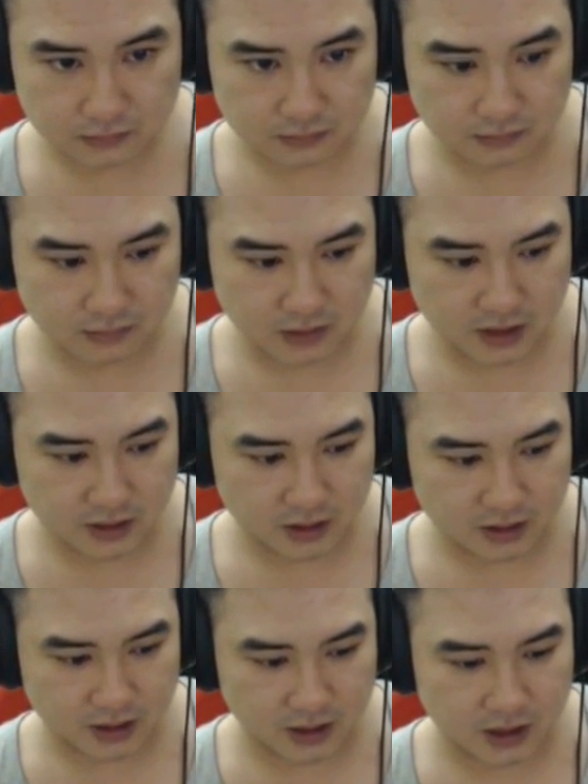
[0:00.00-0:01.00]
mới được
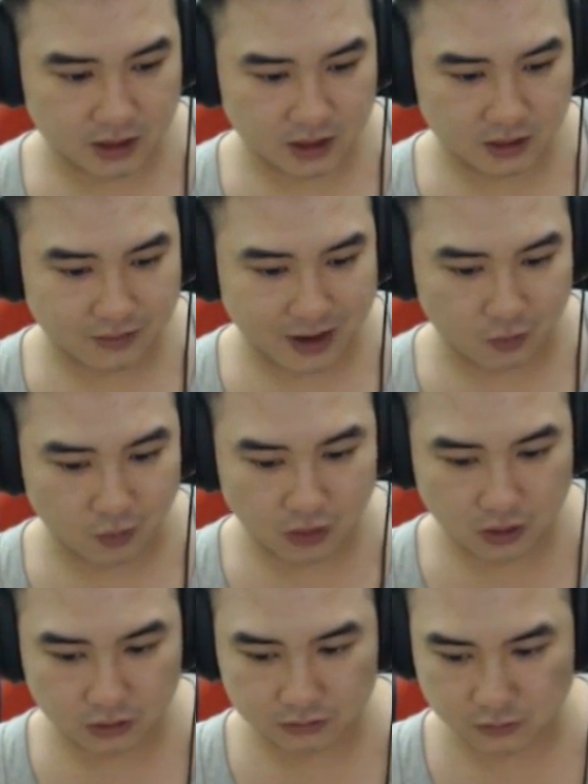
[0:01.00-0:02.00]
cái rank
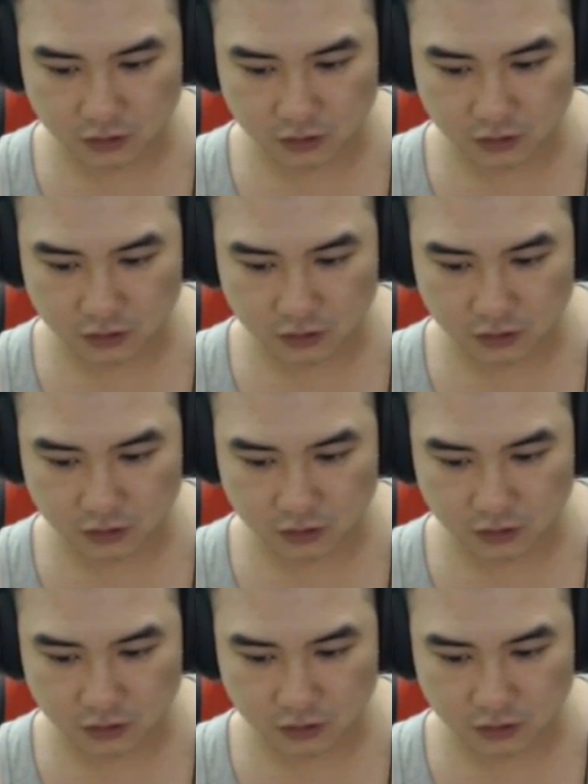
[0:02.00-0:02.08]
Warlord,